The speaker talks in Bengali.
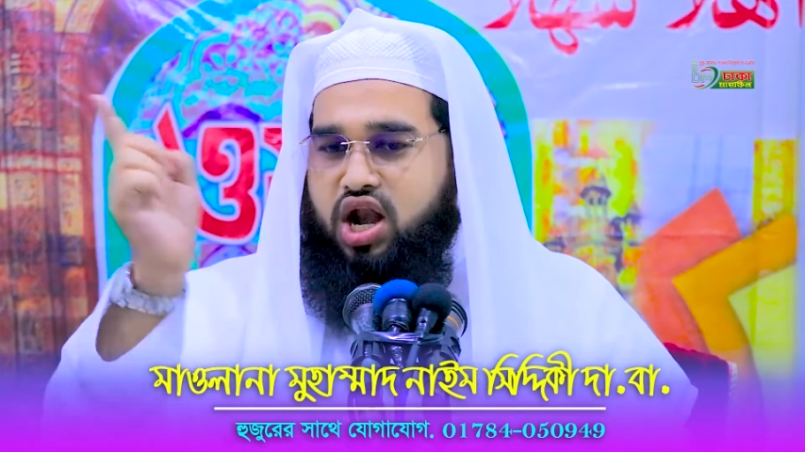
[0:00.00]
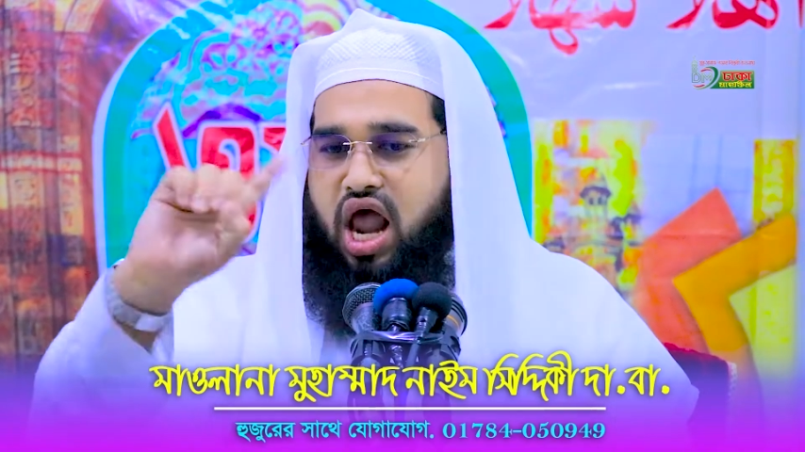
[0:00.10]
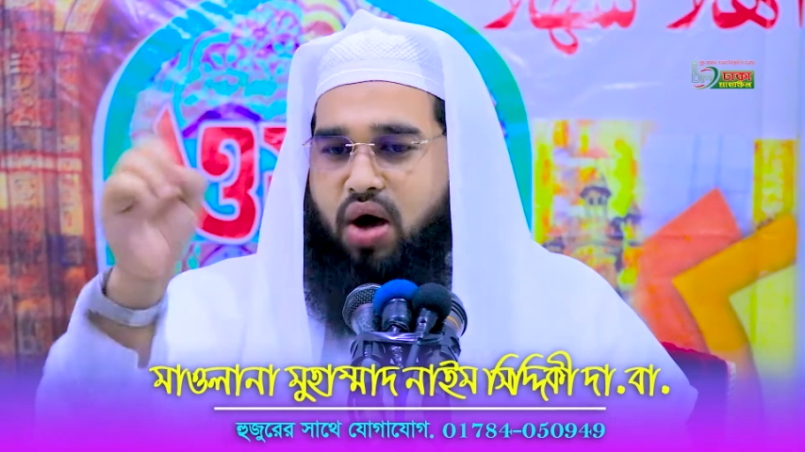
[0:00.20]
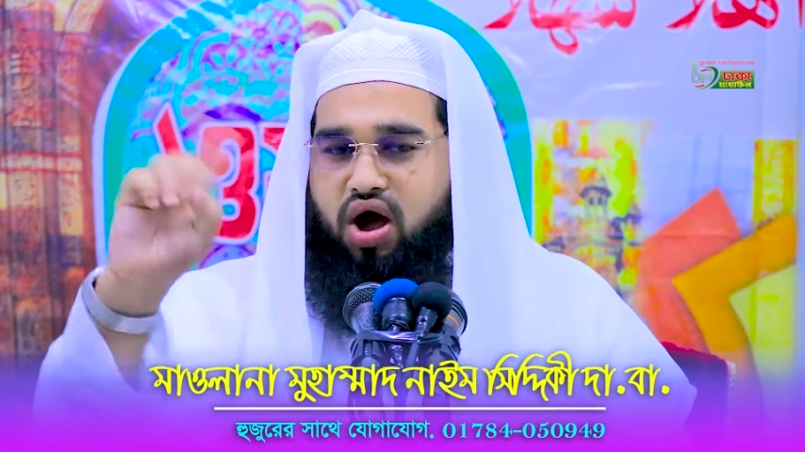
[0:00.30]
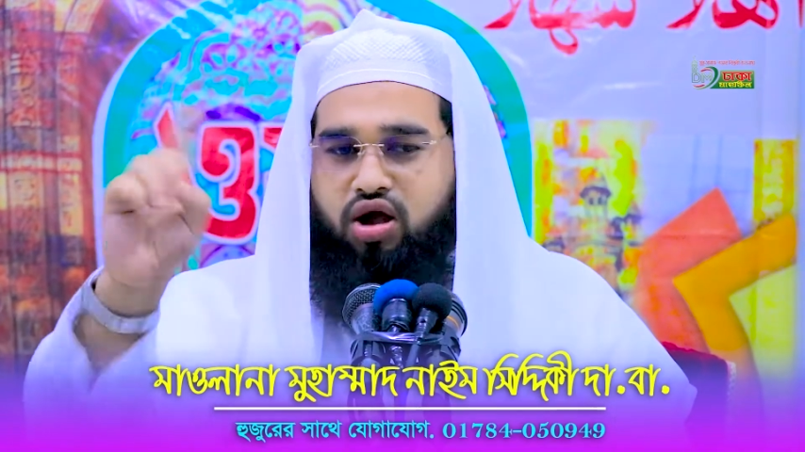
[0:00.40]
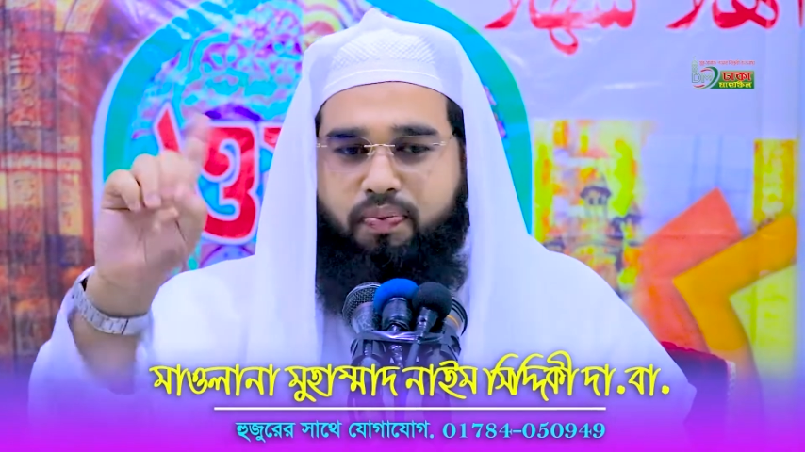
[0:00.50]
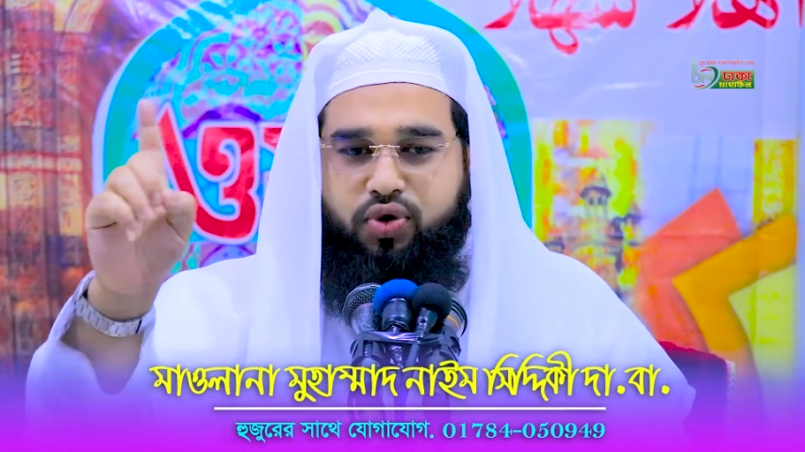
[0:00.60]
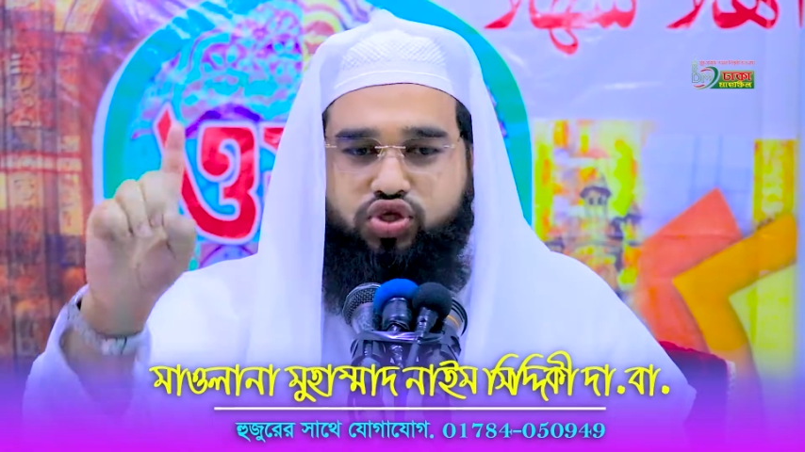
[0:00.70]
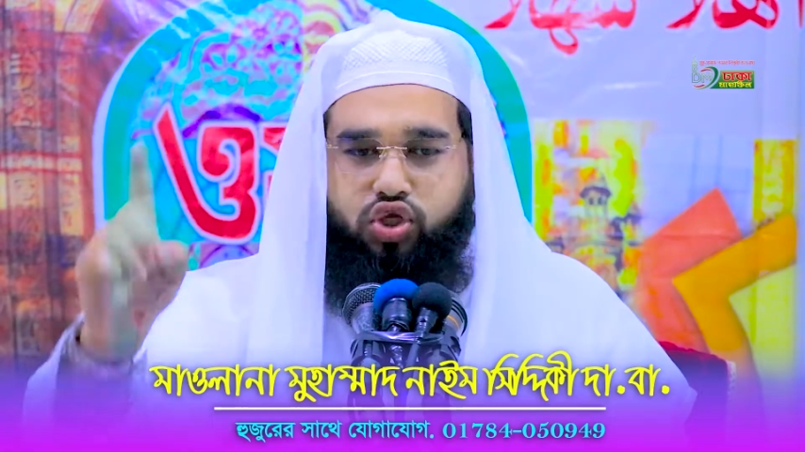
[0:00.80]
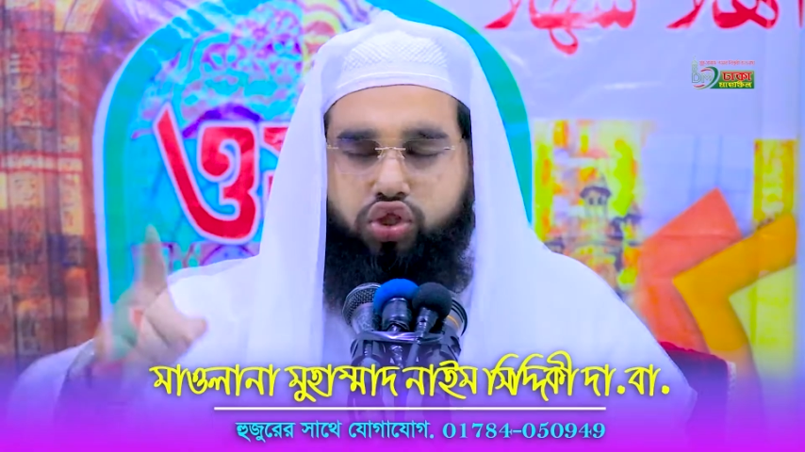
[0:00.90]
না
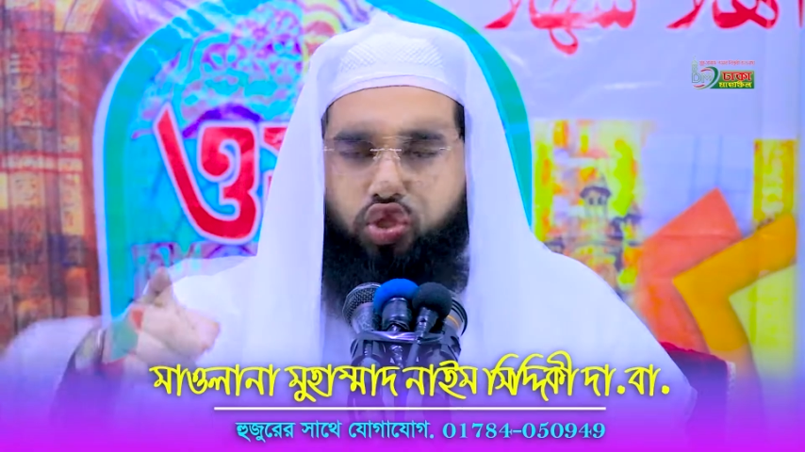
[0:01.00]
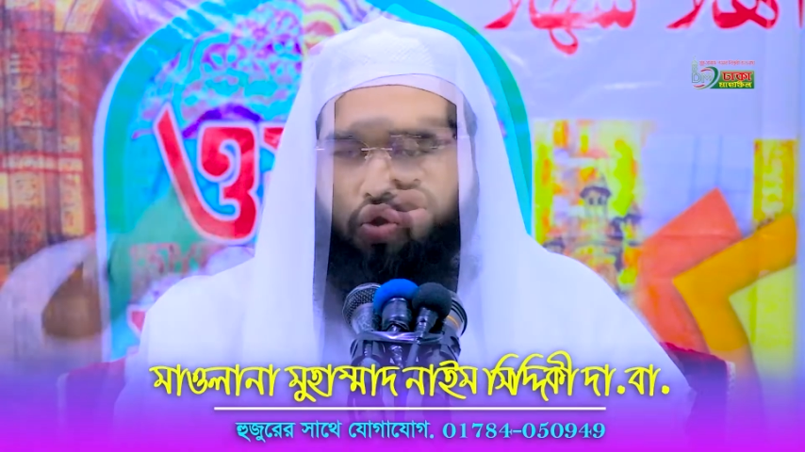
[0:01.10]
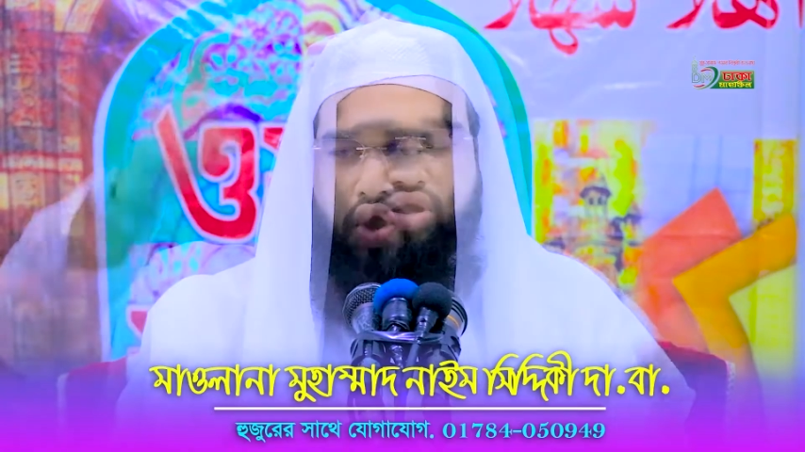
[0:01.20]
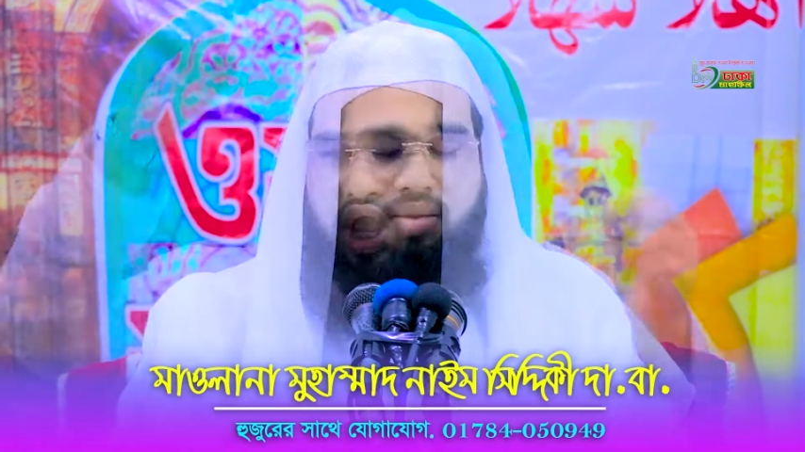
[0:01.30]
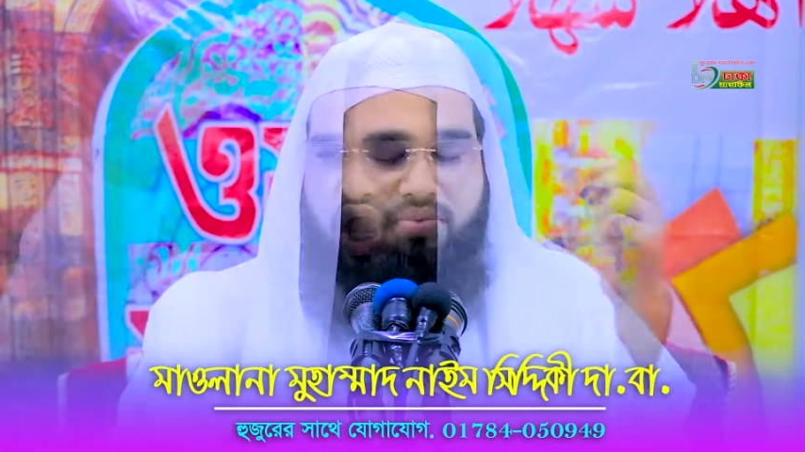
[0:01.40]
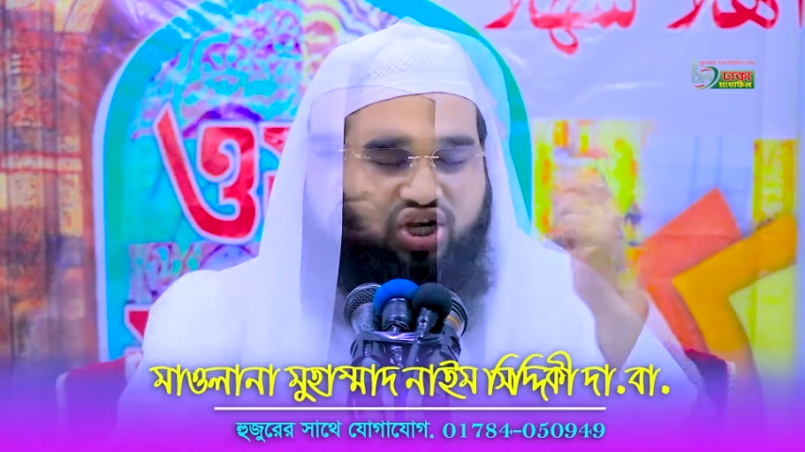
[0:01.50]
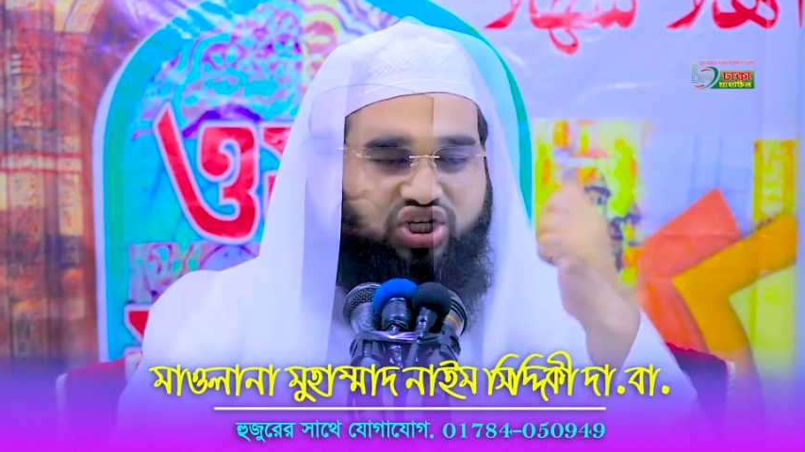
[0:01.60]
পর্যন্ত আমরা